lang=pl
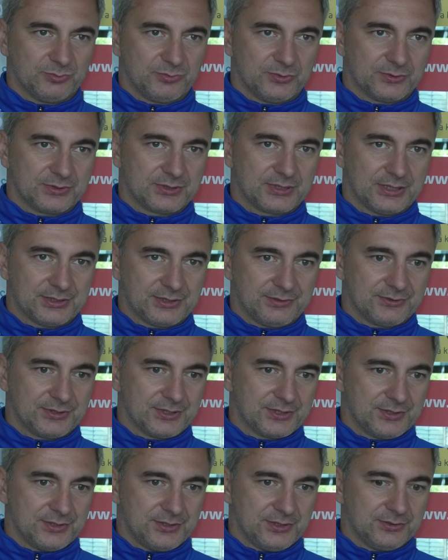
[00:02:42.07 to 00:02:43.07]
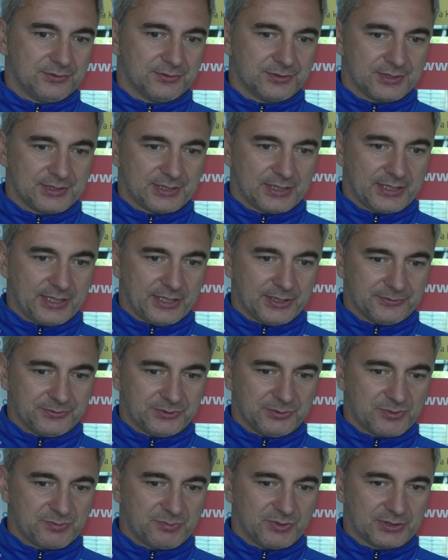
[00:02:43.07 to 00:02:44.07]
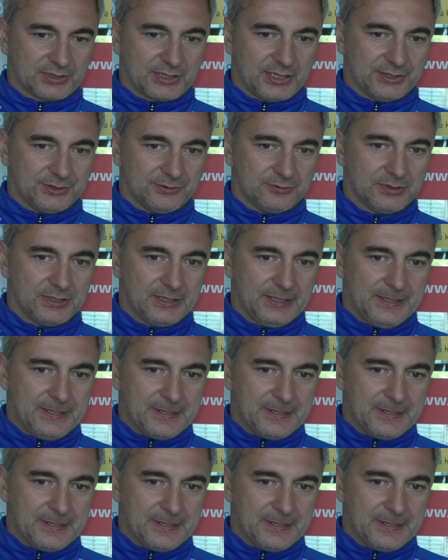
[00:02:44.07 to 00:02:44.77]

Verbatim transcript: odpuszczać i wszyscy ci, którzy zagrają w tym spotkaniu,